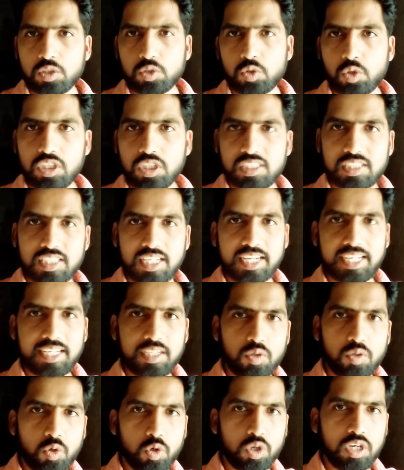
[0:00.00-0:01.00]
जो इस तरह के
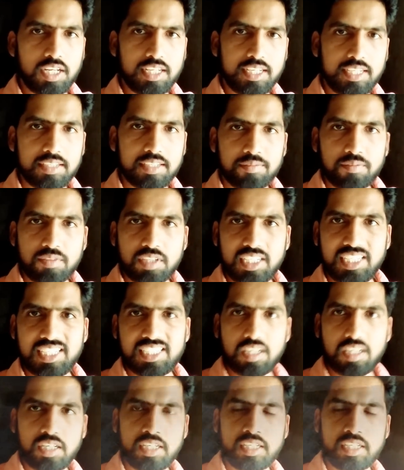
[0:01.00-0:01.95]
हॉल है इस